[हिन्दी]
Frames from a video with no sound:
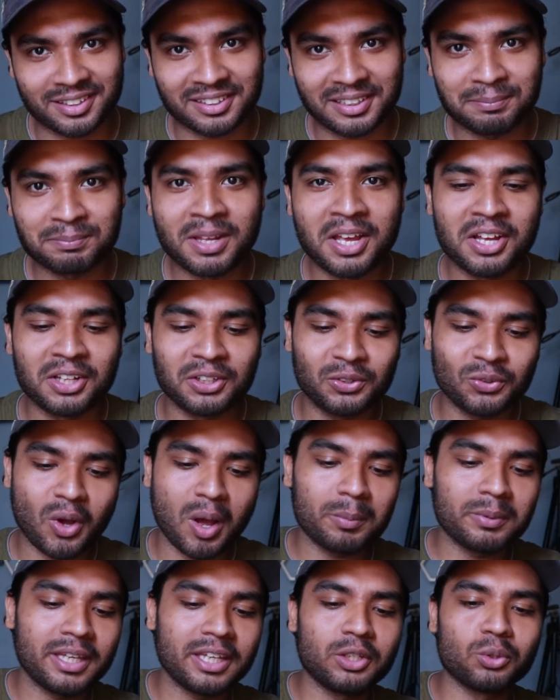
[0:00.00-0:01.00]
करना है तो
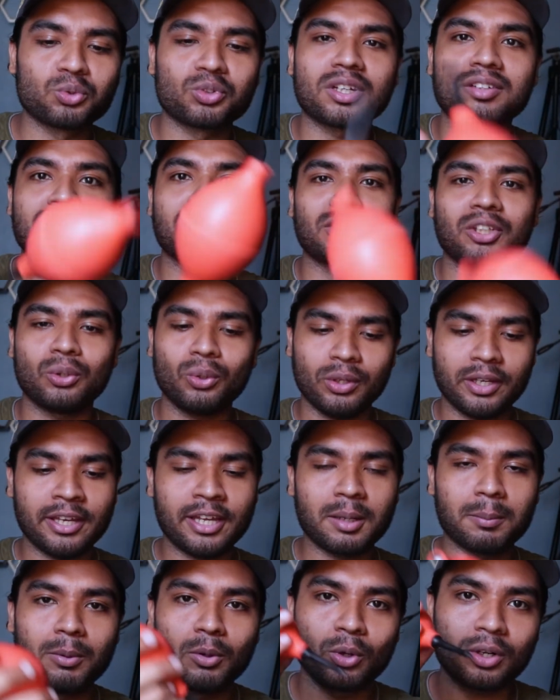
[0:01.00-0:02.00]
आप ये यूज़ कर सकते हो
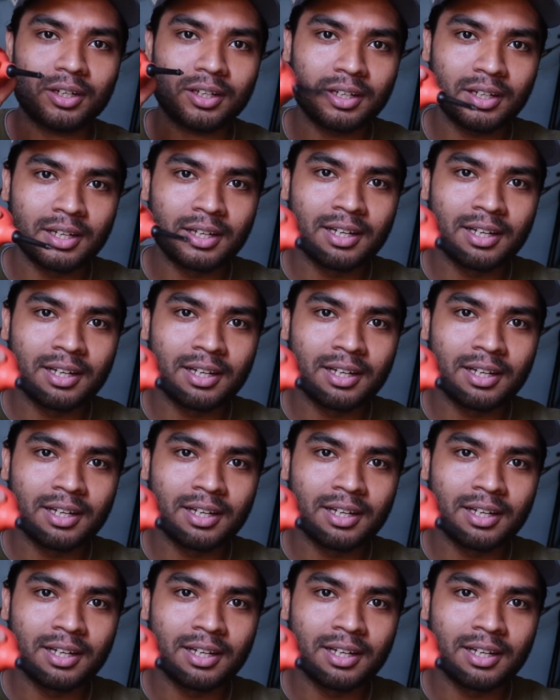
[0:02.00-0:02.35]
एयर ब्लोअर